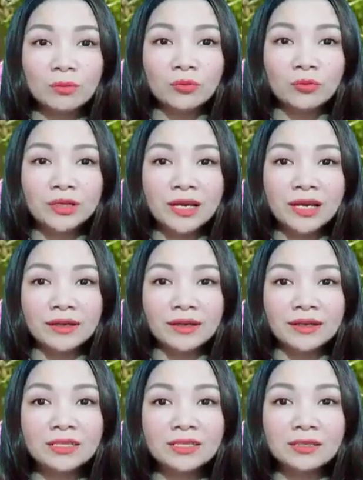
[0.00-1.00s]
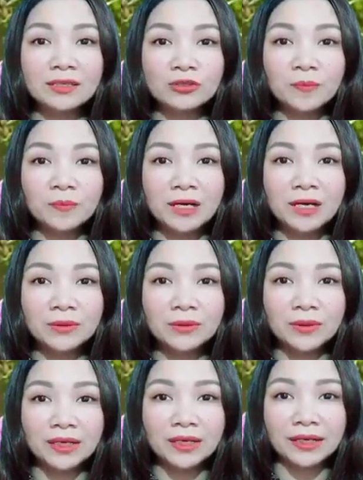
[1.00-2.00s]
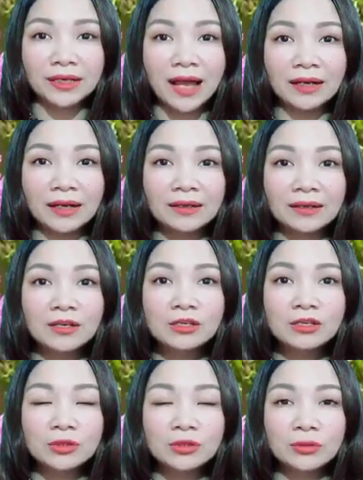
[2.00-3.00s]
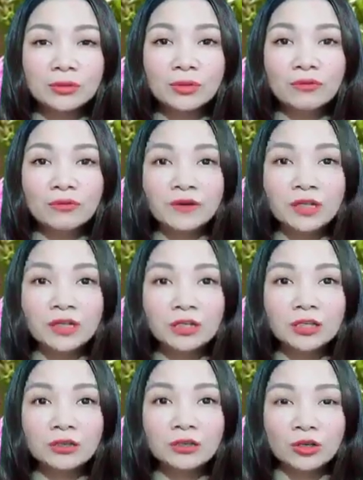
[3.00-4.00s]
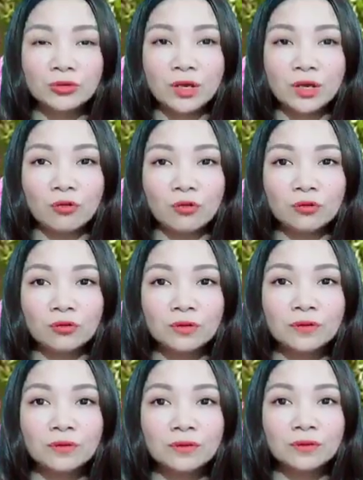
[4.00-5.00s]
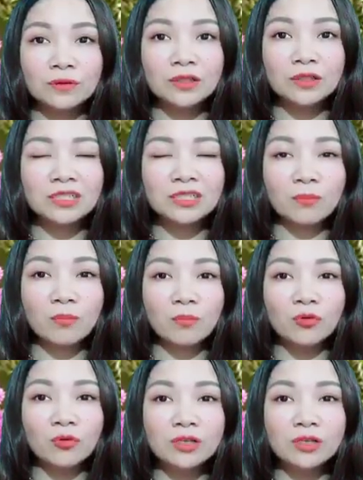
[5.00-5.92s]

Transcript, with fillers: không muốn nhờ đến sự giúp đỡ của người khác, dù đối phương có chủ động đưa ra mong